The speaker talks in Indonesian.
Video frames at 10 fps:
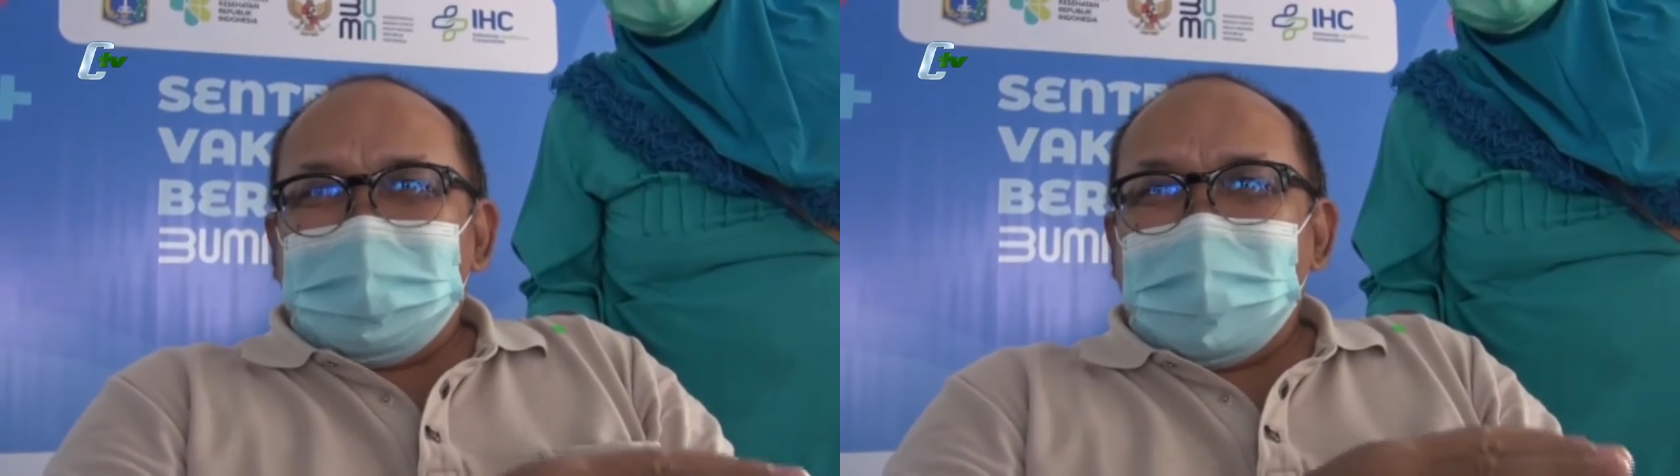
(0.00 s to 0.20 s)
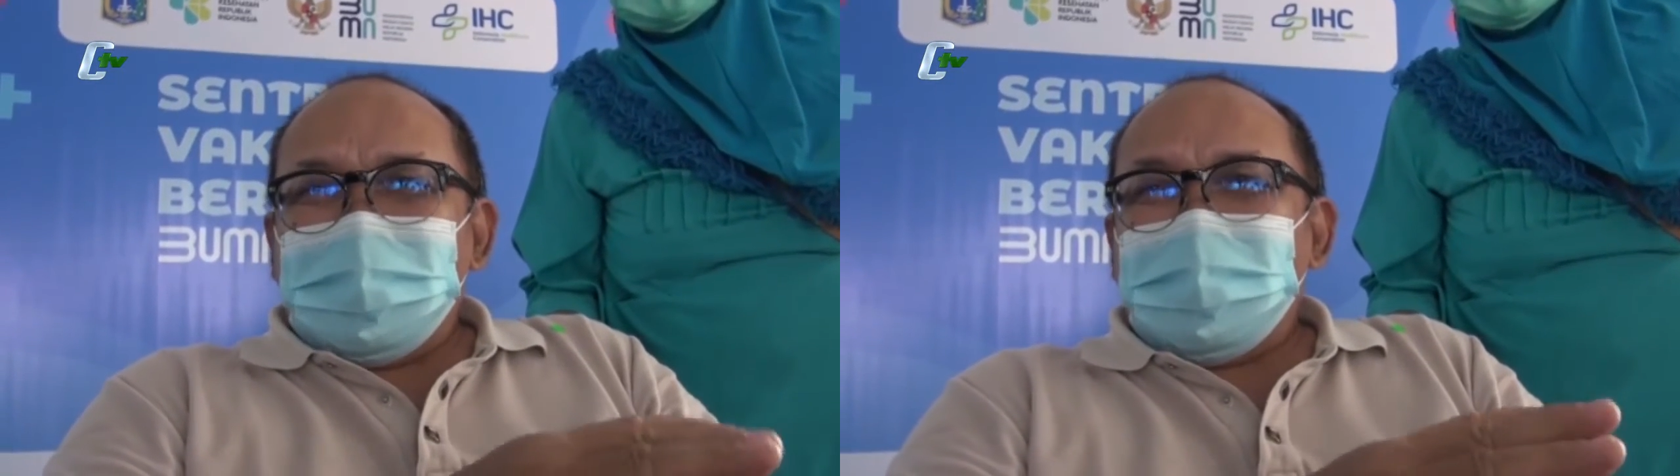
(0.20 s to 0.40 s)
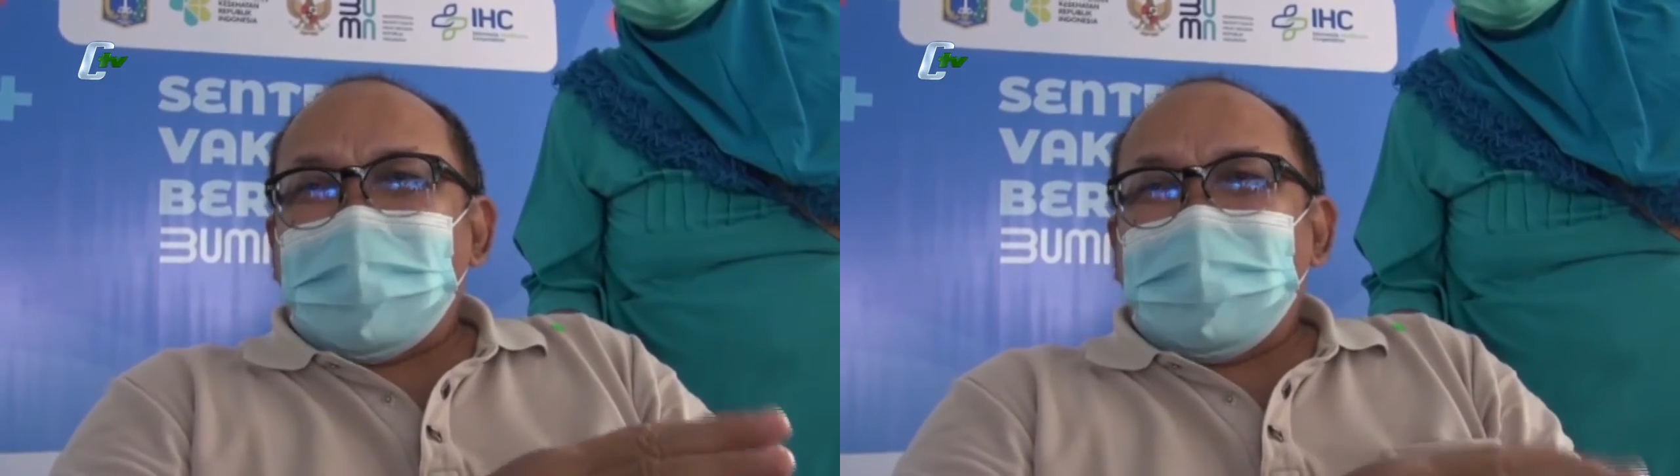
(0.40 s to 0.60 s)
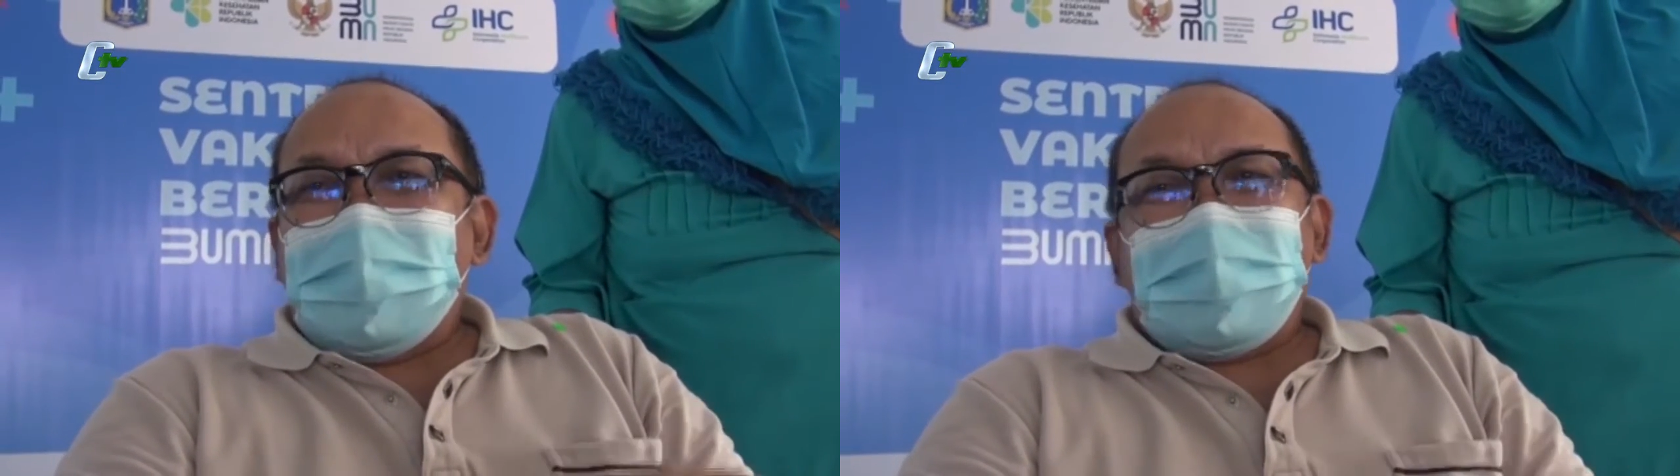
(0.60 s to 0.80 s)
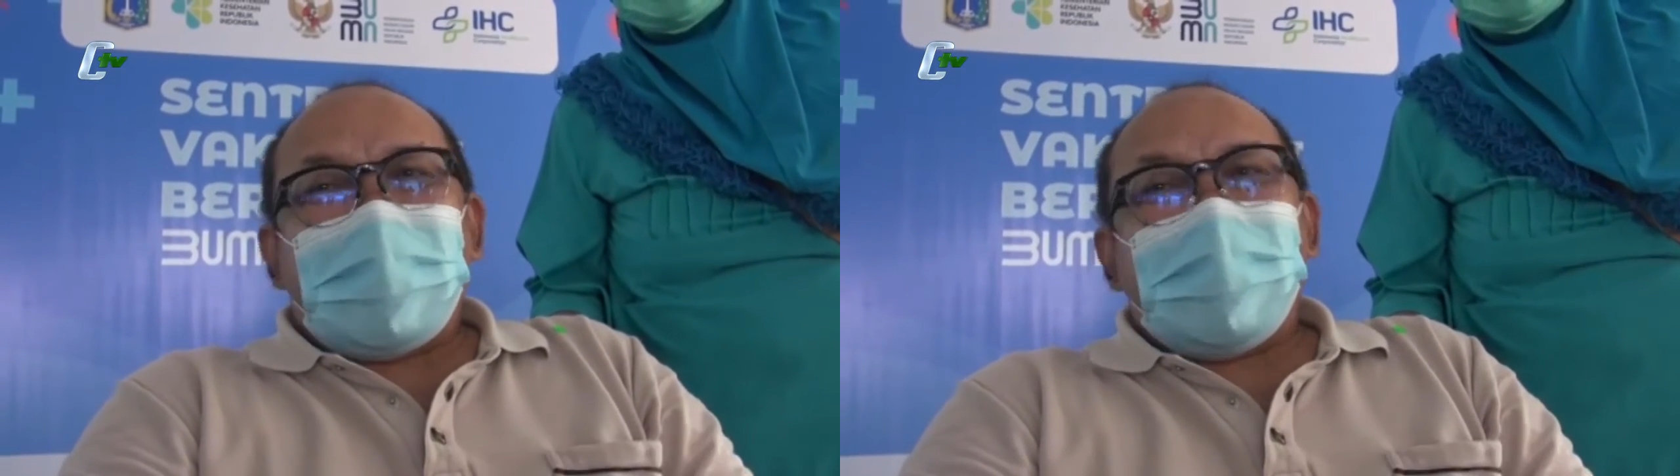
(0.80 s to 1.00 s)
tensi
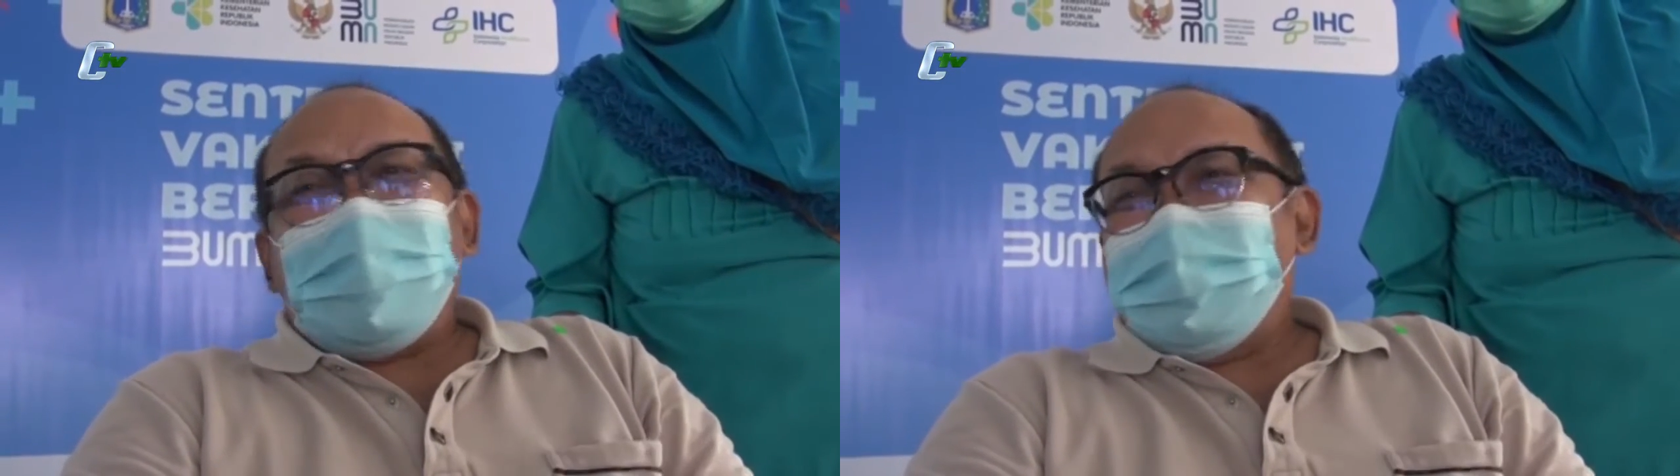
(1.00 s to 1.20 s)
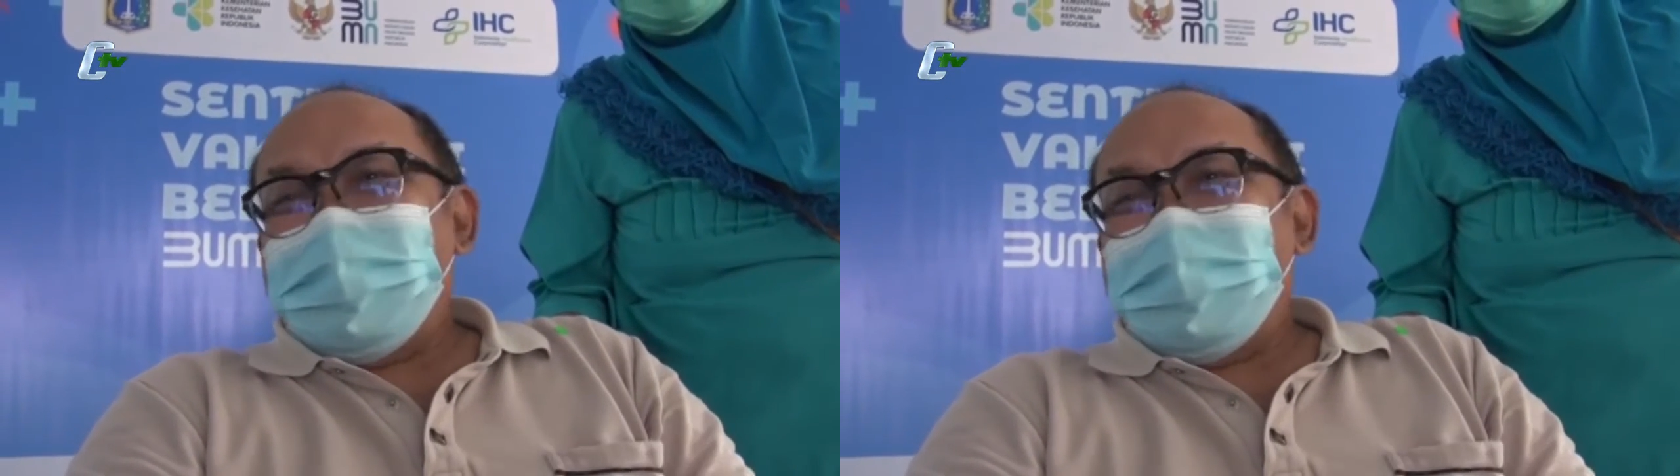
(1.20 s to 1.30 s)
saya naik